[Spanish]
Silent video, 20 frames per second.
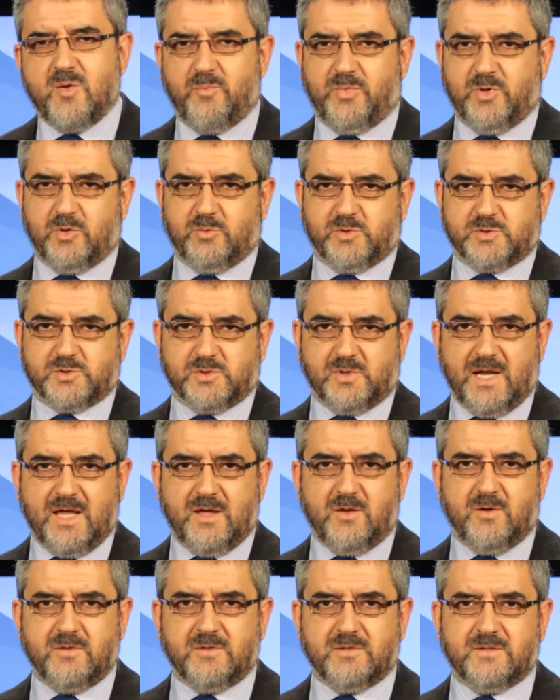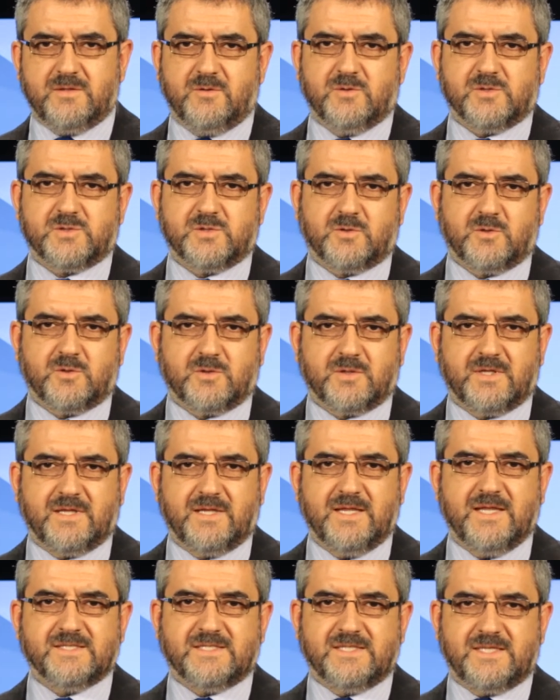Pero por otro lado, nosotros
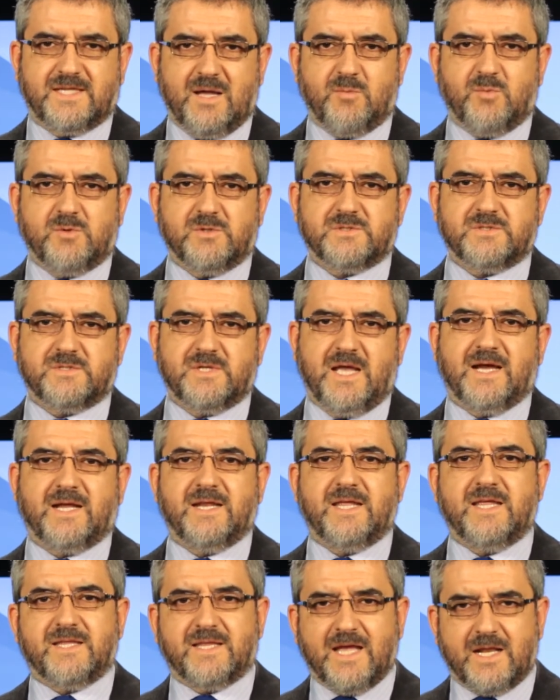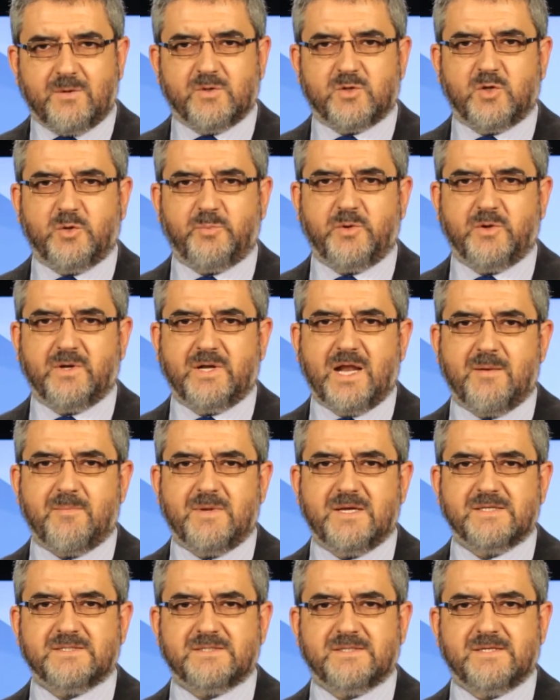necesitamos acreditar nuestros
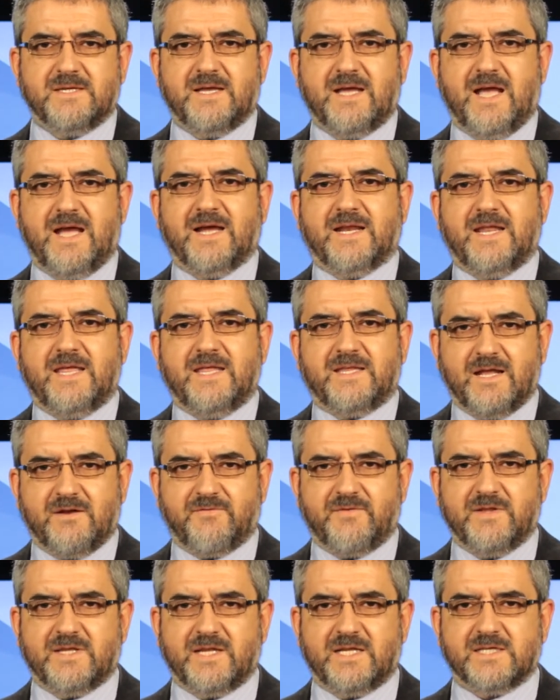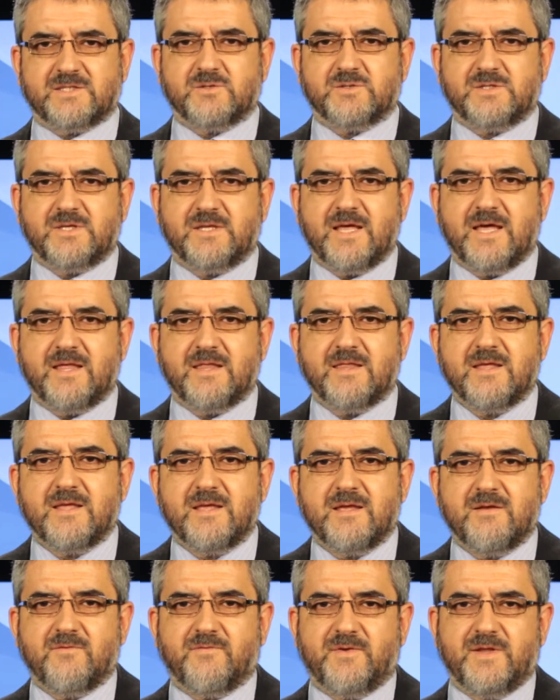programas, acreditar frente a la sociedad,
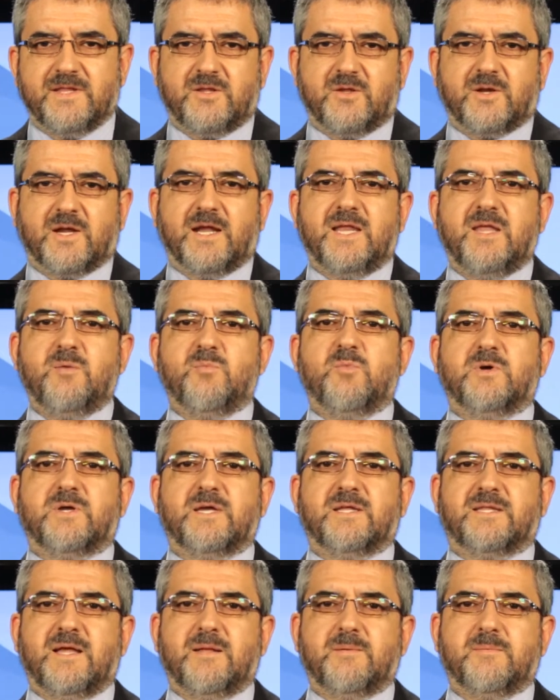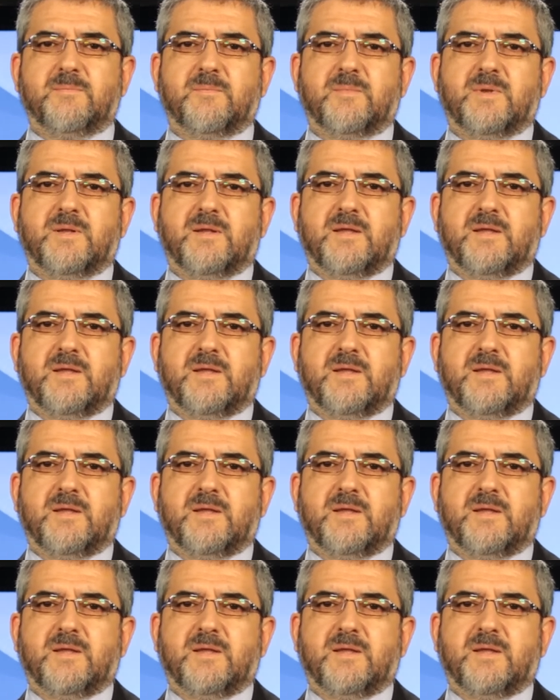frente a organismos que están,